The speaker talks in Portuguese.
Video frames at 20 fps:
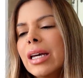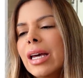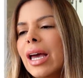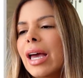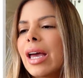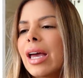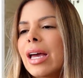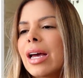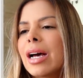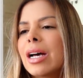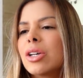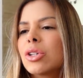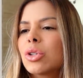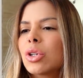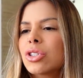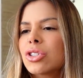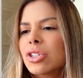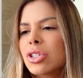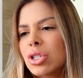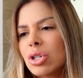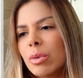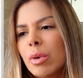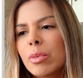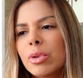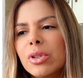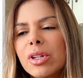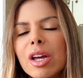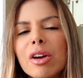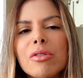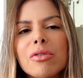é, eu tô achando sua mãe
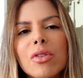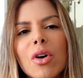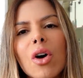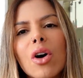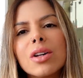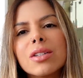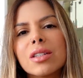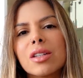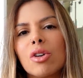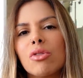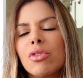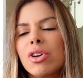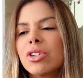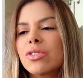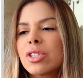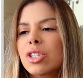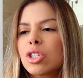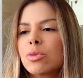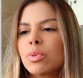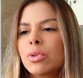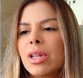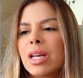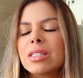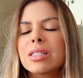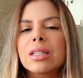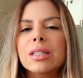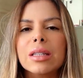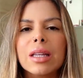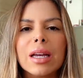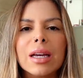muito nervosa, talvez vocês
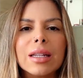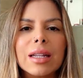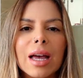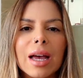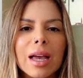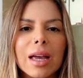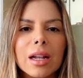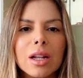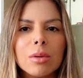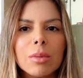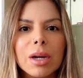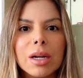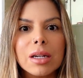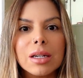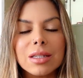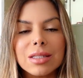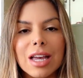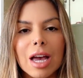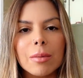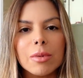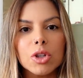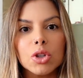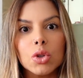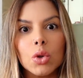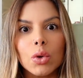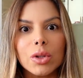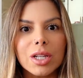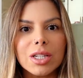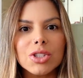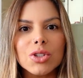pudessem internar ela numa, sabe?
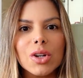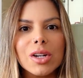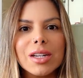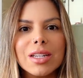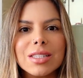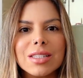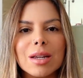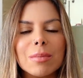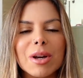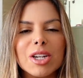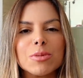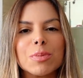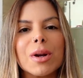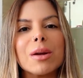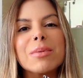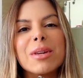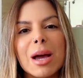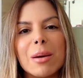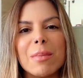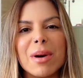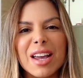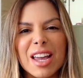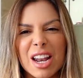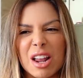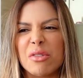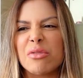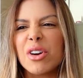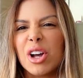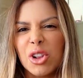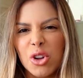Toda toda solista, mas pra minha mãe
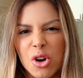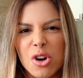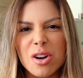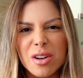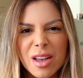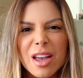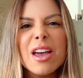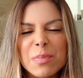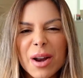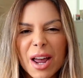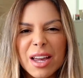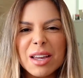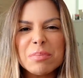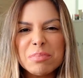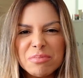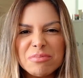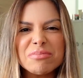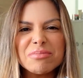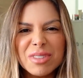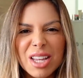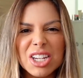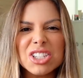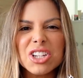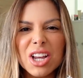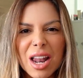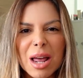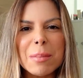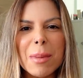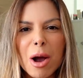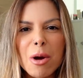ela falou pra
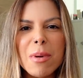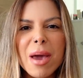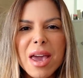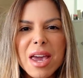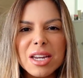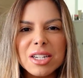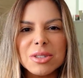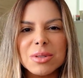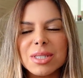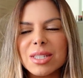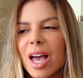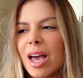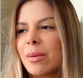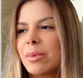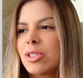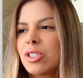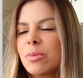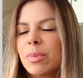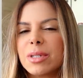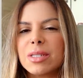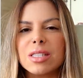deixar ela mal mesmo, sabe? Tipo